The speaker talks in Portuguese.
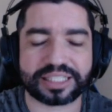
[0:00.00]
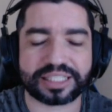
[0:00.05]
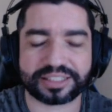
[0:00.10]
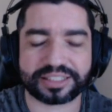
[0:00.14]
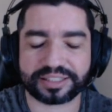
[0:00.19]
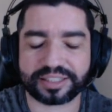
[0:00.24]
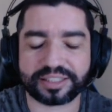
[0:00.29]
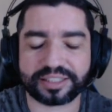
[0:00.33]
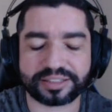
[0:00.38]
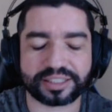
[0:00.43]

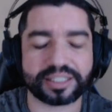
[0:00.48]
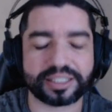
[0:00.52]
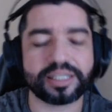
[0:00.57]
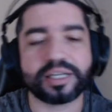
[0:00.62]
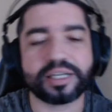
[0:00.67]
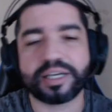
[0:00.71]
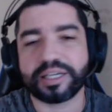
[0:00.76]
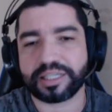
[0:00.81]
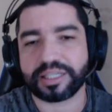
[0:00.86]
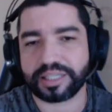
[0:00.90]
ZZZ,
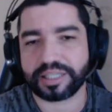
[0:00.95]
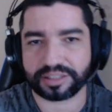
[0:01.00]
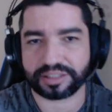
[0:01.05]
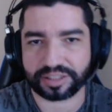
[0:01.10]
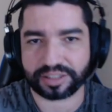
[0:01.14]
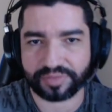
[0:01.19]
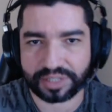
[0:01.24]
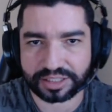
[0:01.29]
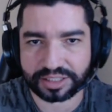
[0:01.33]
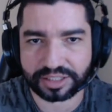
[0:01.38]
e aí você
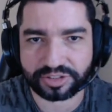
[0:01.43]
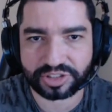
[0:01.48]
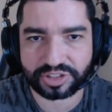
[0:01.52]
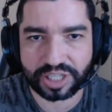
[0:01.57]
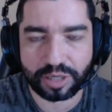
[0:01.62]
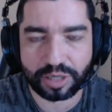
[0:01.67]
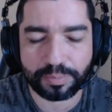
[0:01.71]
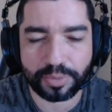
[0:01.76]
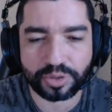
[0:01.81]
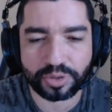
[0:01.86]
vai dedicar
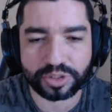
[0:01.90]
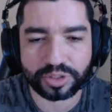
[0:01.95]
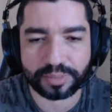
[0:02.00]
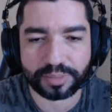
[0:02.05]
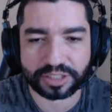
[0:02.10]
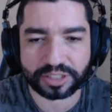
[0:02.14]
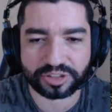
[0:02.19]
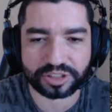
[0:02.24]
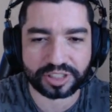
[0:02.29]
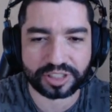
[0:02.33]
um pouquinho
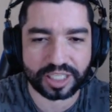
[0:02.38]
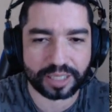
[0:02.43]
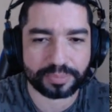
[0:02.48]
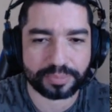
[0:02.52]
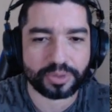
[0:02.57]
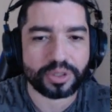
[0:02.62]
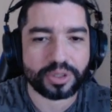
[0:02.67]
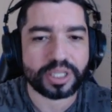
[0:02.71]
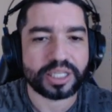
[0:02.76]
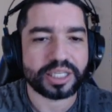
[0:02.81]
mais de tempo.
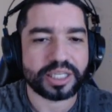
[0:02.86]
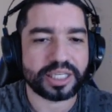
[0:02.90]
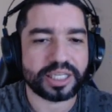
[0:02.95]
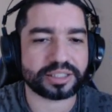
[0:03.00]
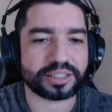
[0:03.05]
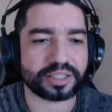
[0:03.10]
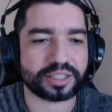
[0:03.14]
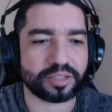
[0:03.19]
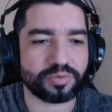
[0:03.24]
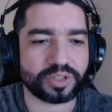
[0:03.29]

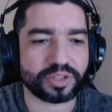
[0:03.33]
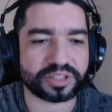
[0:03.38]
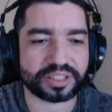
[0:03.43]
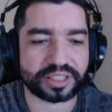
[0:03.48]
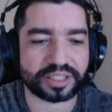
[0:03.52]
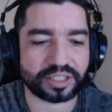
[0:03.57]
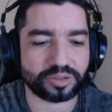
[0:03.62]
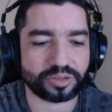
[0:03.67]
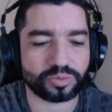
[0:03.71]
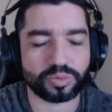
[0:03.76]
Então você
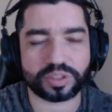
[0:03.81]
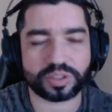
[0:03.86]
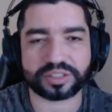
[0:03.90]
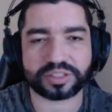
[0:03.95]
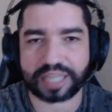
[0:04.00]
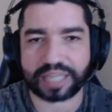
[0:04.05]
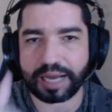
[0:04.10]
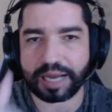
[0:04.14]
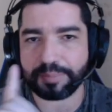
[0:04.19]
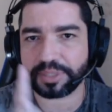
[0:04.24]
tem duas
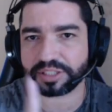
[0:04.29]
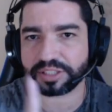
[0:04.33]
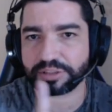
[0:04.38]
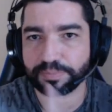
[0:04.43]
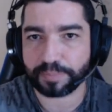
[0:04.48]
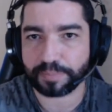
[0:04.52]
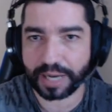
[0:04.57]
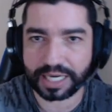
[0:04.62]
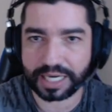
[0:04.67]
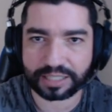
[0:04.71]
abas
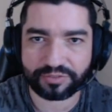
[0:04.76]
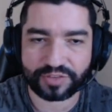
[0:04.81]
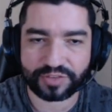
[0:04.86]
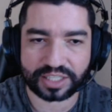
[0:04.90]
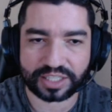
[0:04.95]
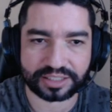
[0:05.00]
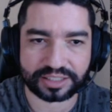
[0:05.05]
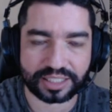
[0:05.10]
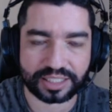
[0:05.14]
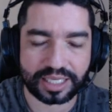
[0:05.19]
para
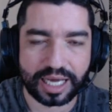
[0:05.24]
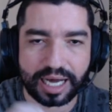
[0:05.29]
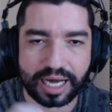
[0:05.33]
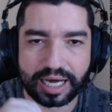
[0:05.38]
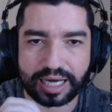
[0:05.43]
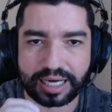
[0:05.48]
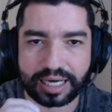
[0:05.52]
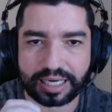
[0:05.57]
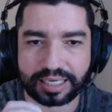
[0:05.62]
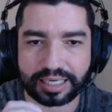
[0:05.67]
fazer
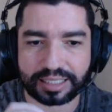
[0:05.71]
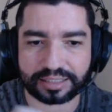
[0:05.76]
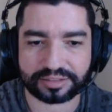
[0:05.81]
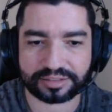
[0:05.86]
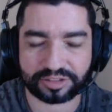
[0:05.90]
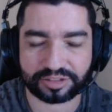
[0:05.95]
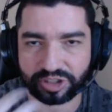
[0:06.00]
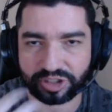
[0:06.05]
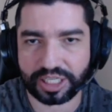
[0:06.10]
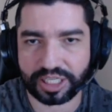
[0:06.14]
as
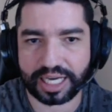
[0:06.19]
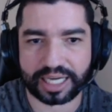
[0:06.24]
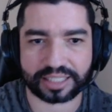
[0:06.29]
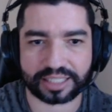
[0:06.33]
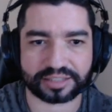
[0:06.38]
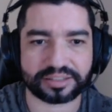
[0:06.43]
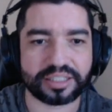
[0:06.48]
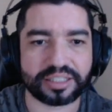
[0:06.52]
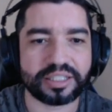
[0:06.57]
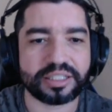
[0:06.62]

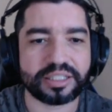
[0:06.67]
diárias.